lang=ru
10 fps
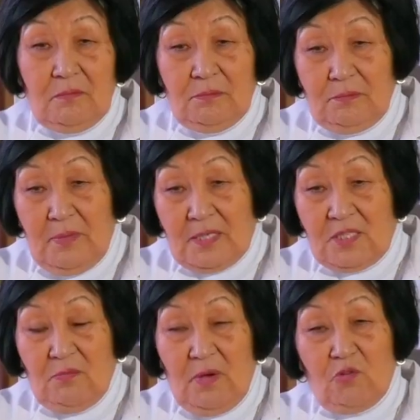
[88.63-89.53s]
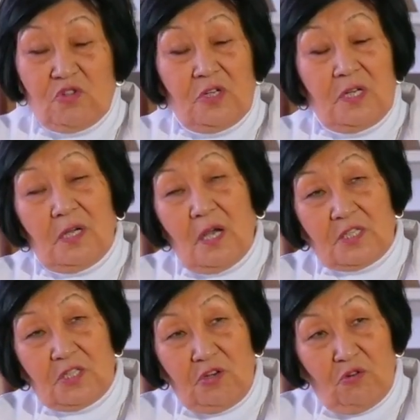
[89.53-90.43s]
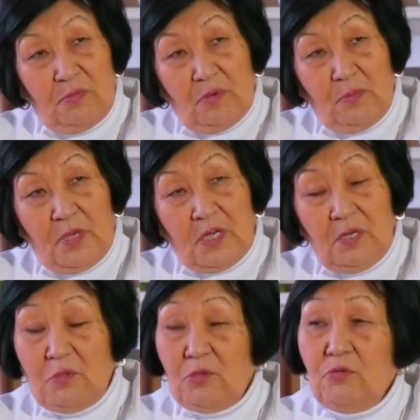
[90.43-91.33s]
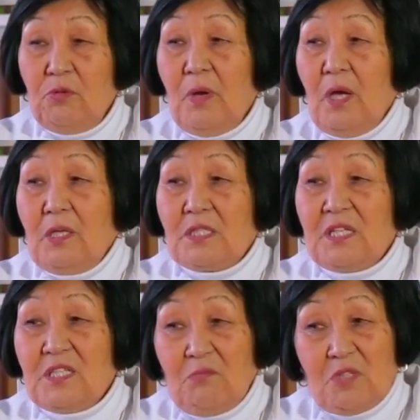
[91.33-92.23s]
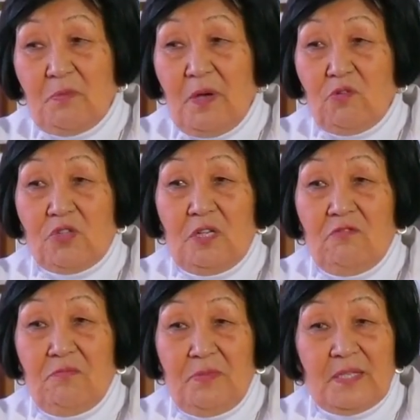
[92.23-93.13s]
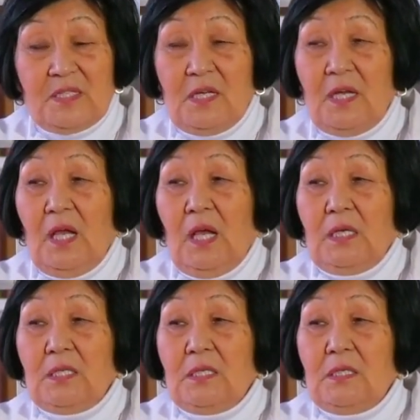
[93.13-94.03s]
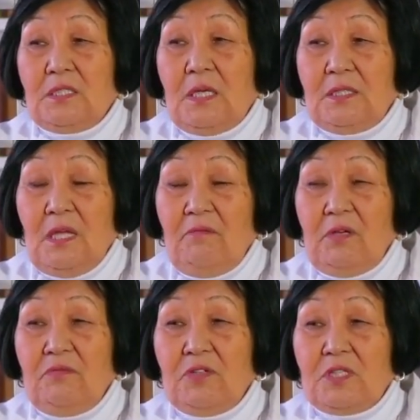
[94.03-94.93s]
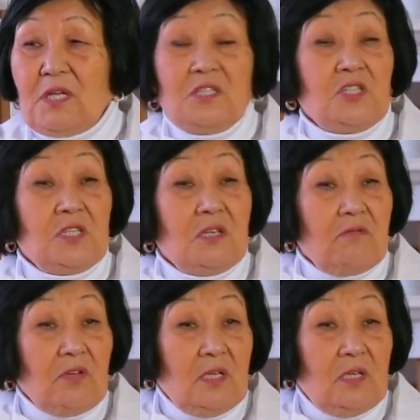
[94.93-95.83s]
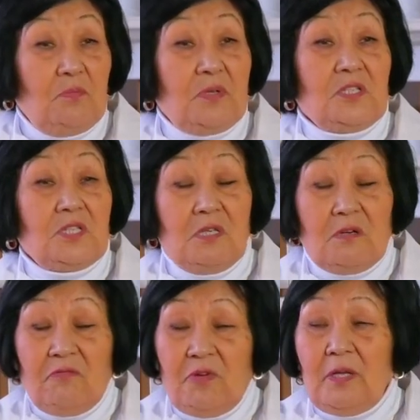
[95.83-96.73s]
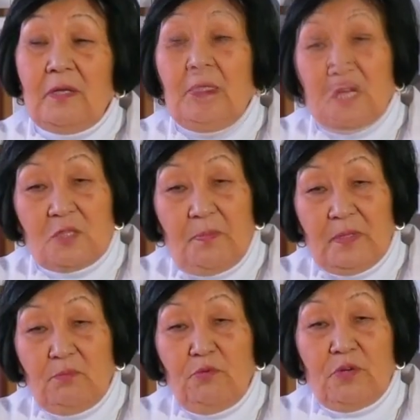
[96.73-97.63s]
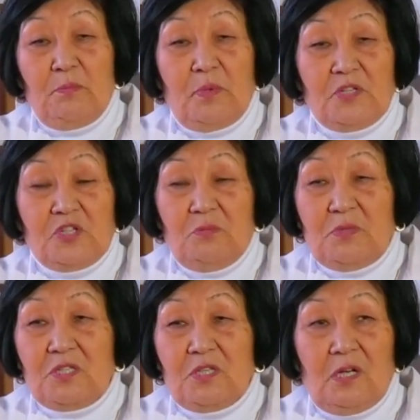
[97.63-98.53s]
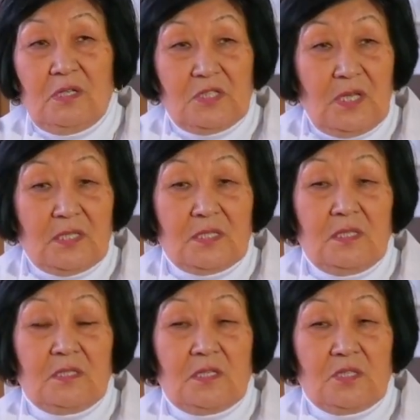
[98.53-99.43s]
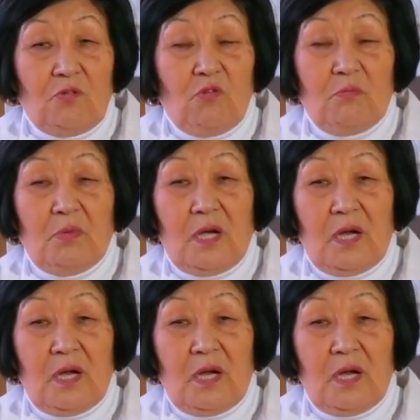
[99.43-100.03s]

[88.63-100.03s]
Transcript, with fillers: Мясо мороженое как сырье мы рекомендуем. Затем из мороженого мяса Э, изготавливаются консервы, пресервы с подбором режима стерилизации, со сроком